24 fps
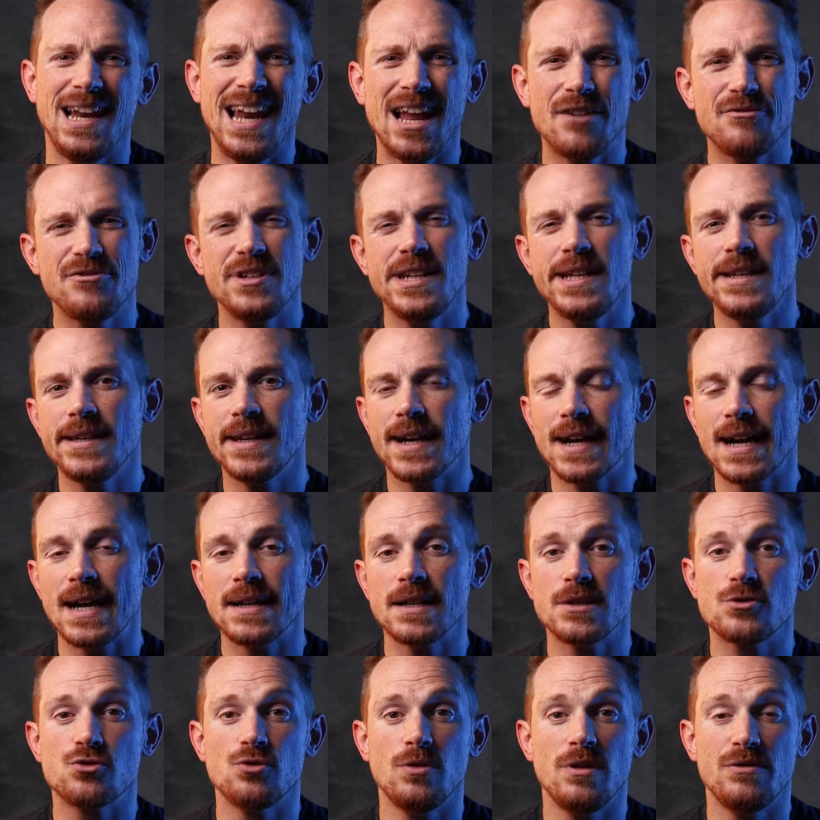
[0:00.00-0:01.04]
La
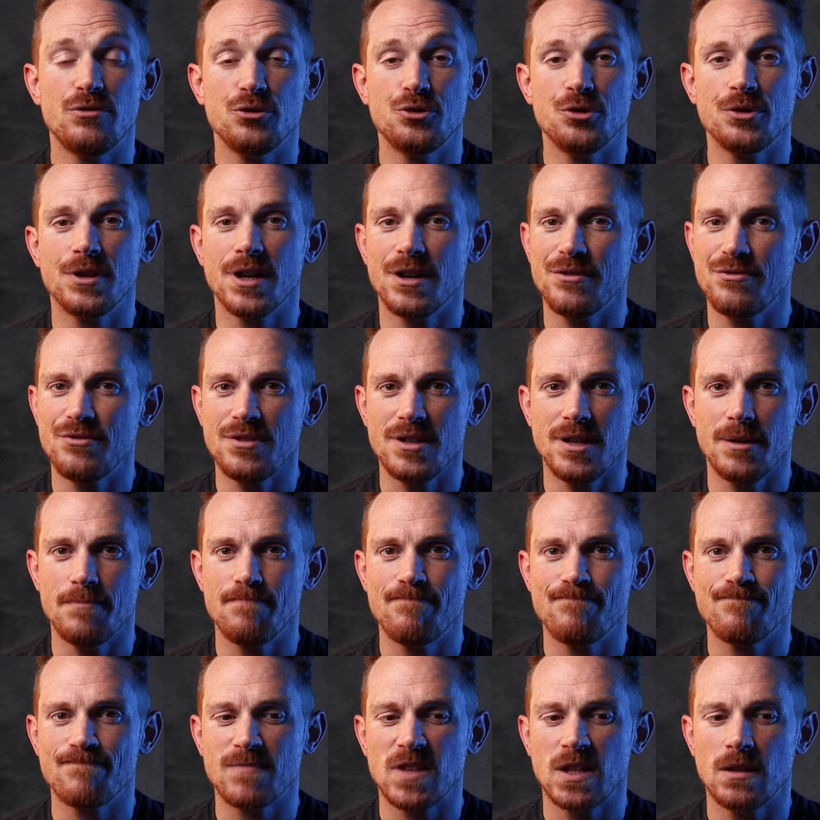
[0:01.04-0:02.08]
filigrana sulle
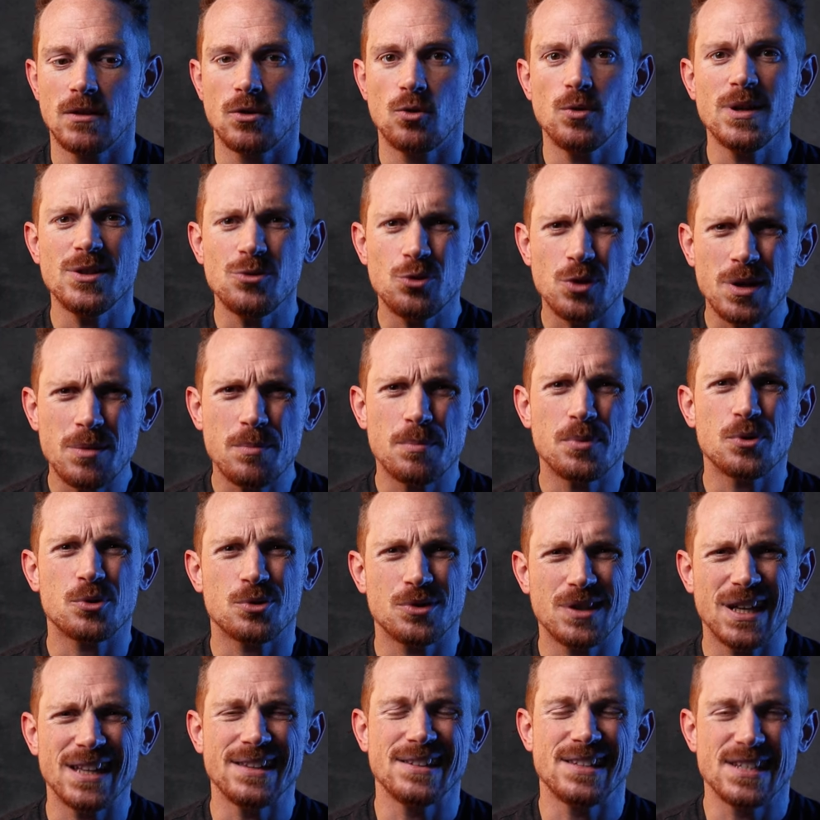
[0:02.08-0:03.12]
fotografie. Quanto è
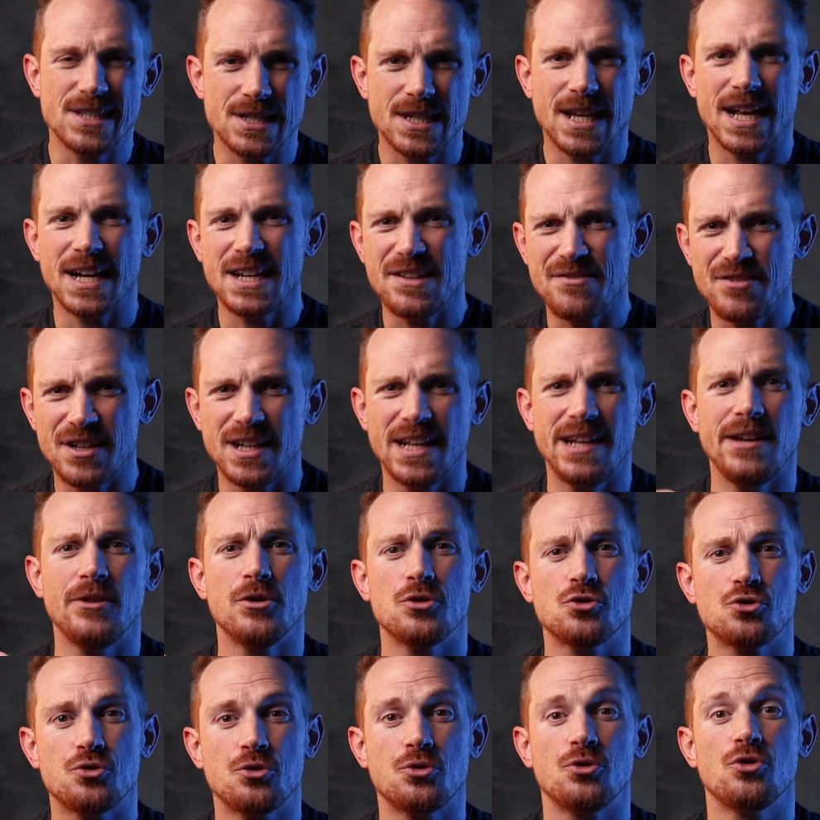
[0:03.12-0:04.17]
importante scrivere il
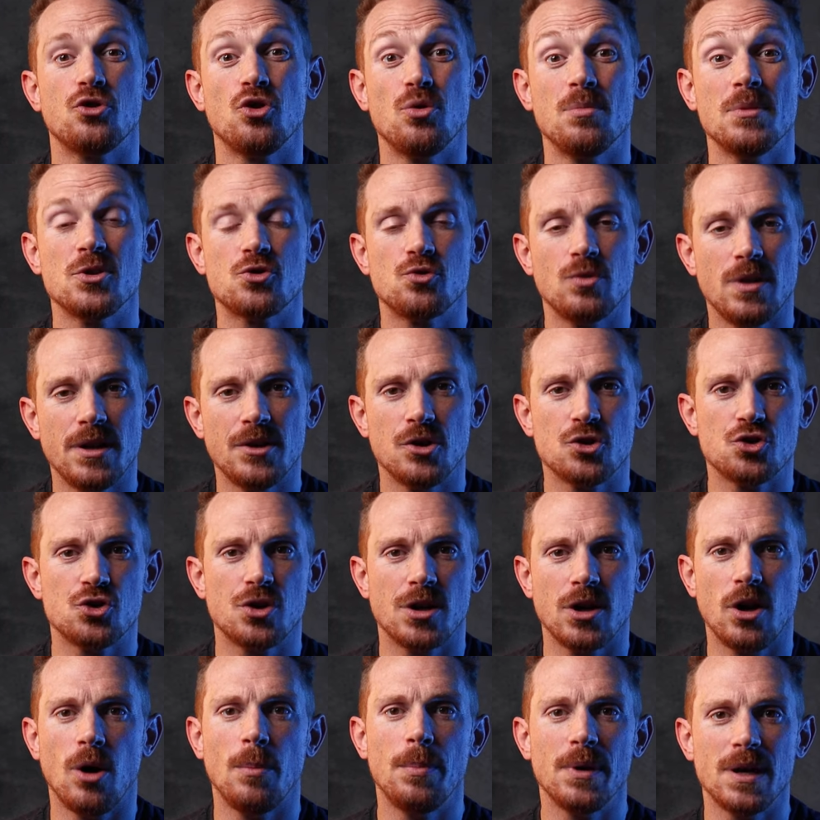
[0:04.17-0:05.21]
nostro nome sulle
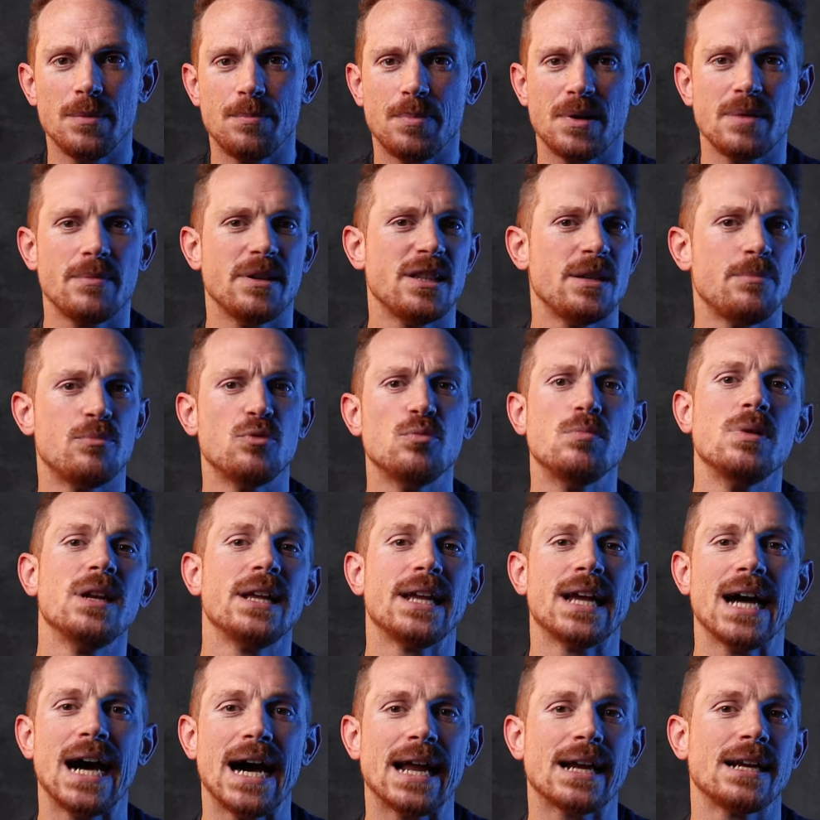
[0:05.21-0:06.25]
nostre opere prima di
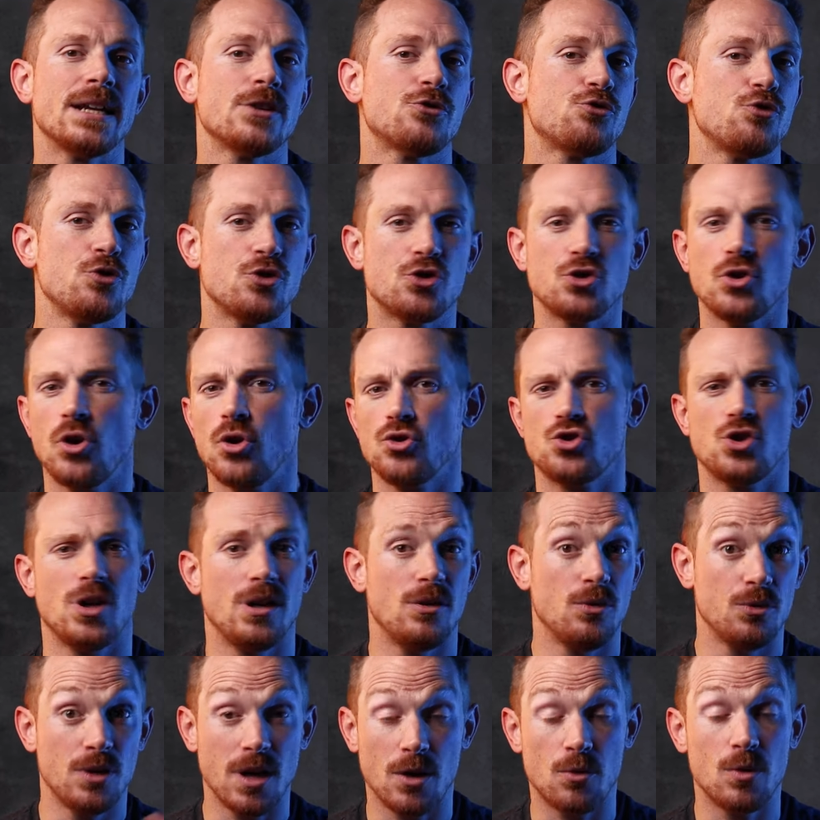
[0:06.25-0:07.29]
pubblicarle sui
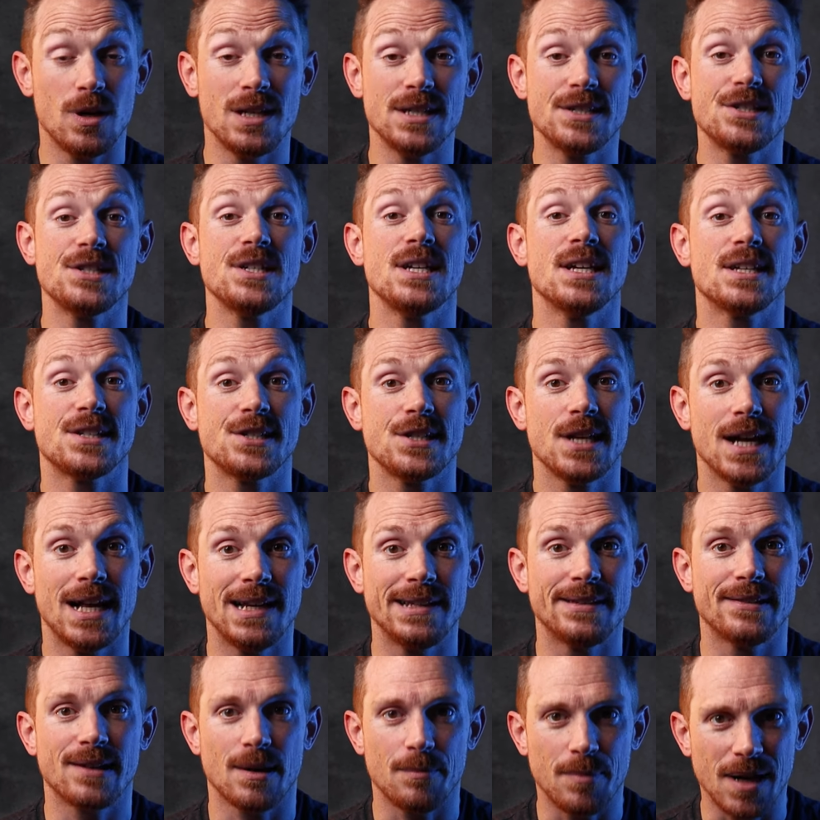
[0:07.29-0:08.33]
social o da qualsiasi
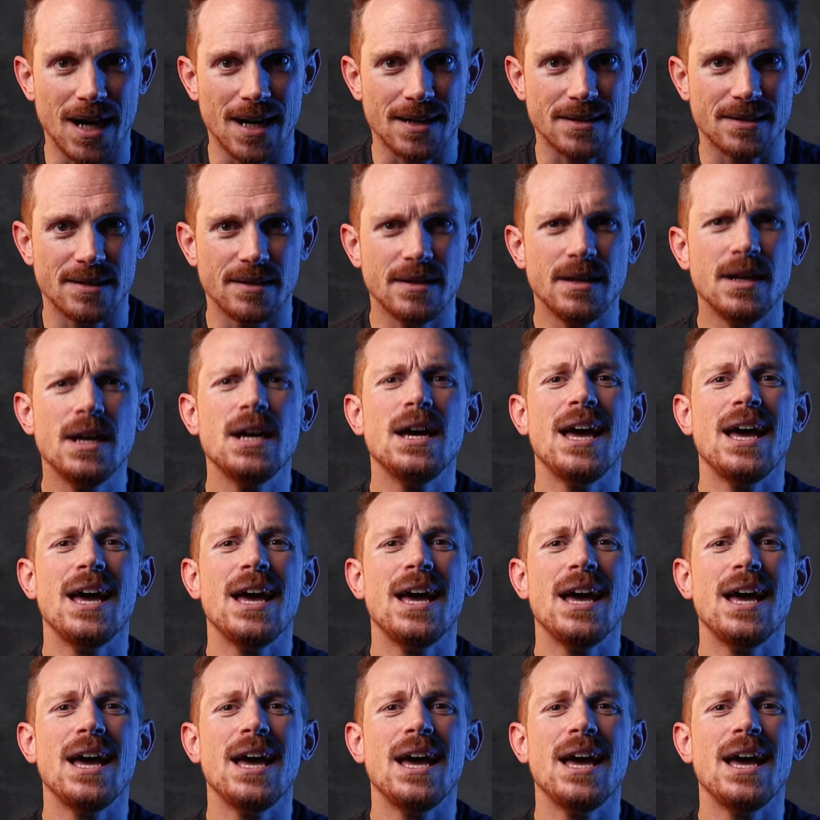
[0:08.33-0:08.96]
altra parte?